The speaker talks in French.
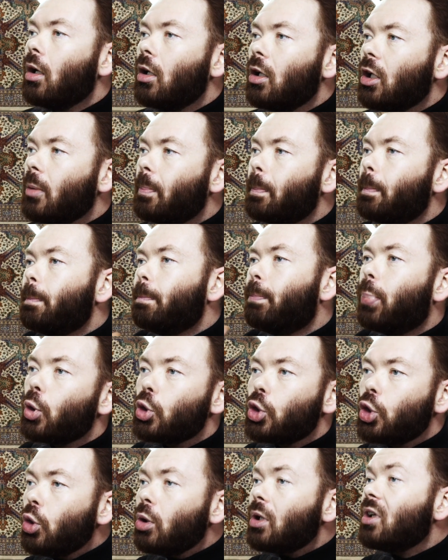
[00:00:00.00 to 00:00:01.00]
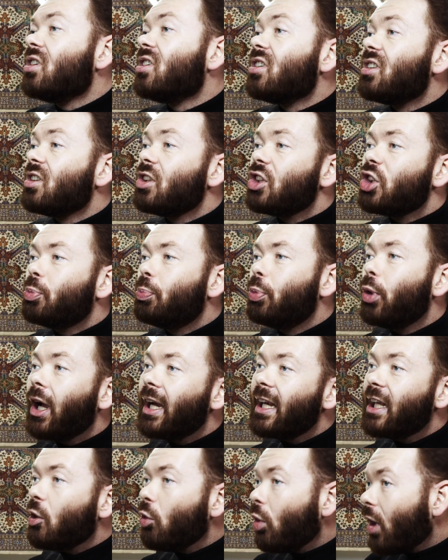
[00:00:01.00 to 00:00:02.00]
Euh, bonjour, euh, je peux
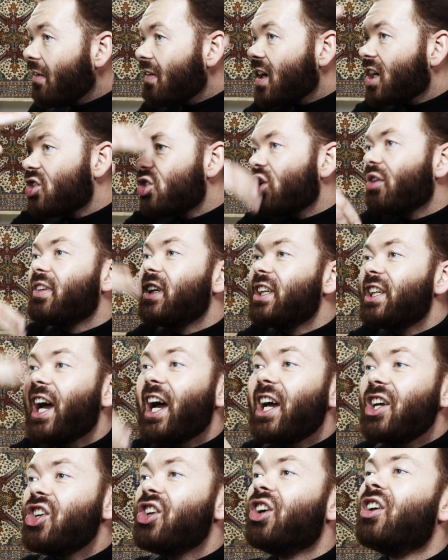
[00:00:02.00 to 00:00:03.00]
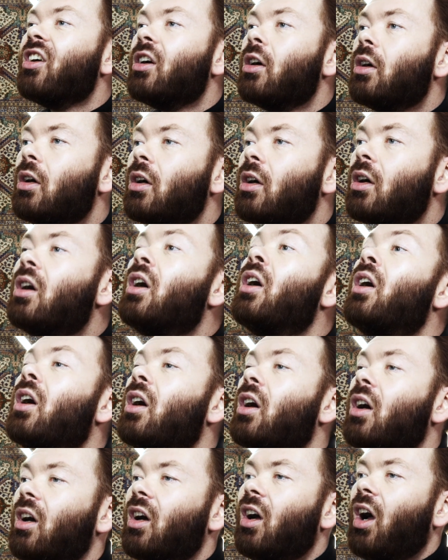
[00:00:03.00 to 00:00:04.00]
aller où avec ce visage
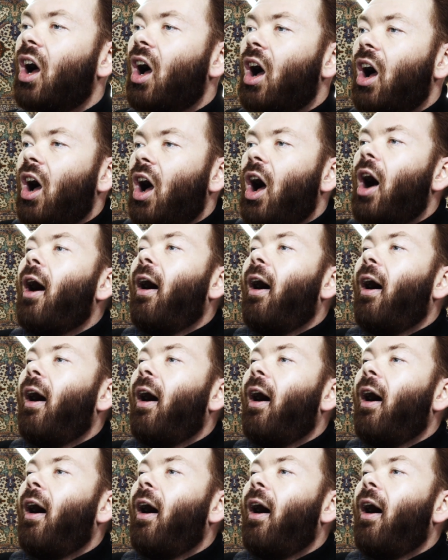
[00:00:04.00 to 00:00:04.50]
terminus.